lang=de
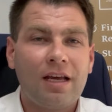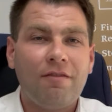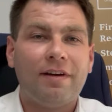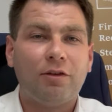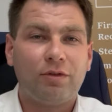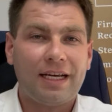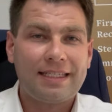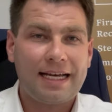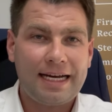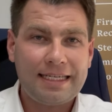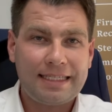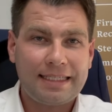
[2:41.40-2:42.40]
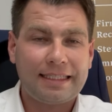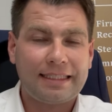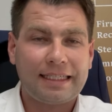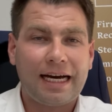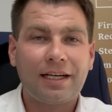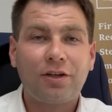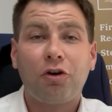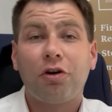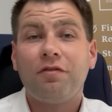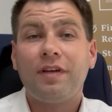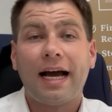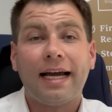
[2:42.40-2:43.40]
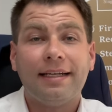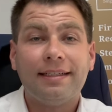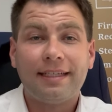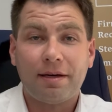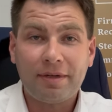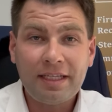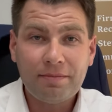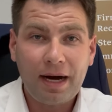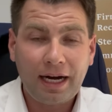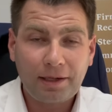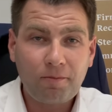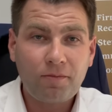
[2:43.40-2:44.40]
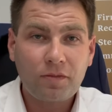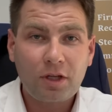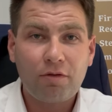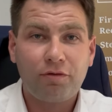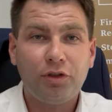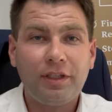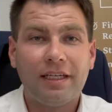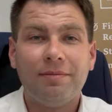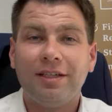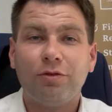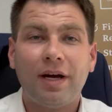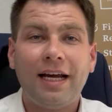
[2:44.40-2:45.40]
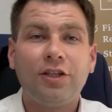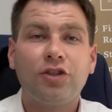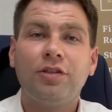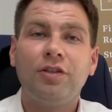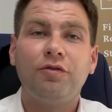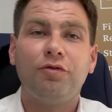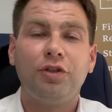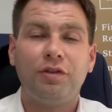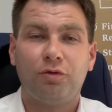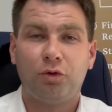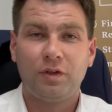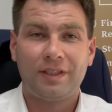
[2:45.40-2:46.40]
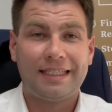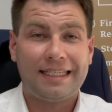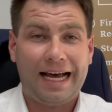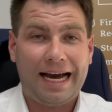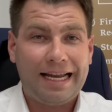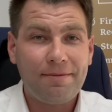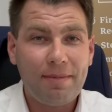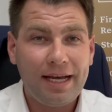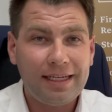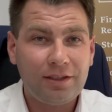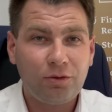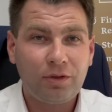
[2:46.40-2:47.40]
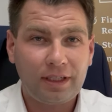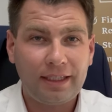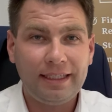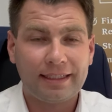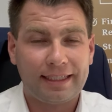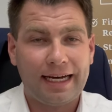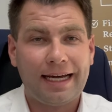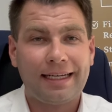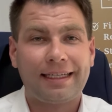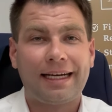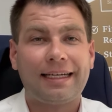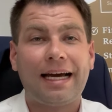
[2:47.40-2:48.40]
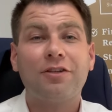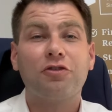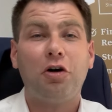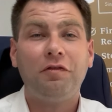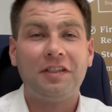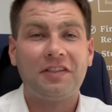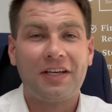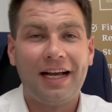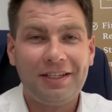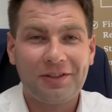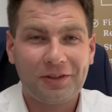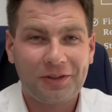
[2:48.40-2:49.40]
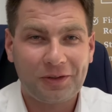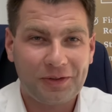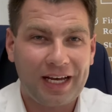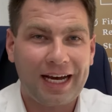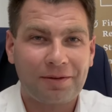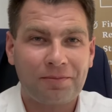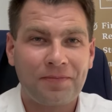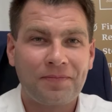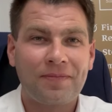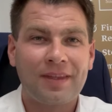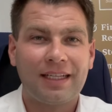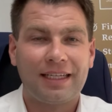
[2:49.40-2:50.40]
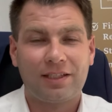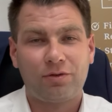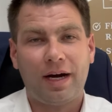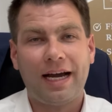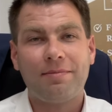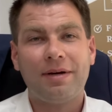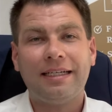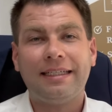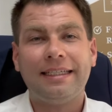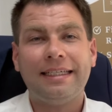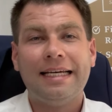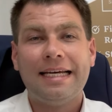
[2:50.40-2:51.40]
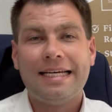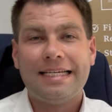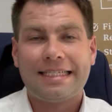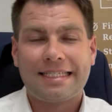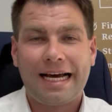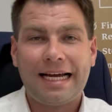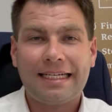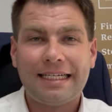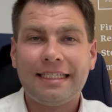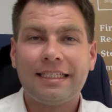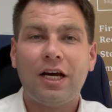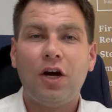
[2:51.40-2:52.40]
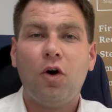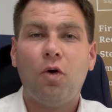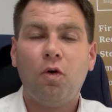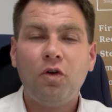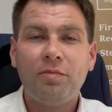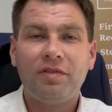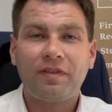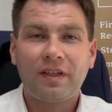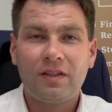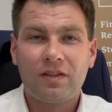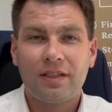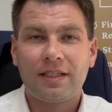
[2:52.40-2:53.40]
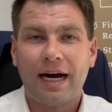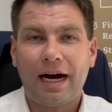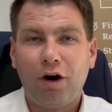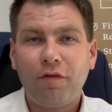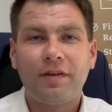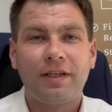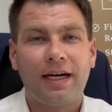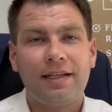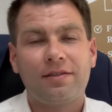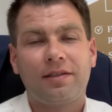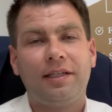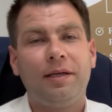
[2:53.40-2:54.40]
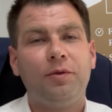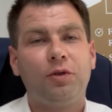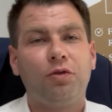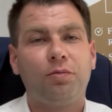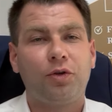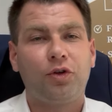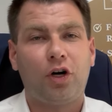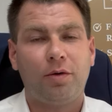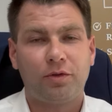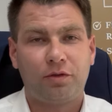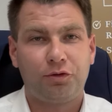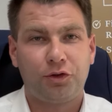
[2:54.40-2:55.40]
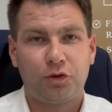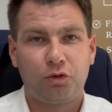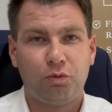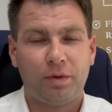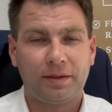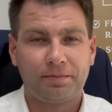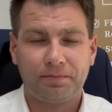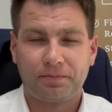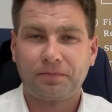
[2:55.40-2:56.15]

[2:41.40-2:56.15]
Wenn du das hast, dann können wir einen Termin machen für die Immigration, für die Wohnsitzanmeldung hier in Lanaka ganz offiziell sozusagen, dass du einmal die zeitlich unbefristete Aufenthaltsgenehmigung bekommst für Zypern.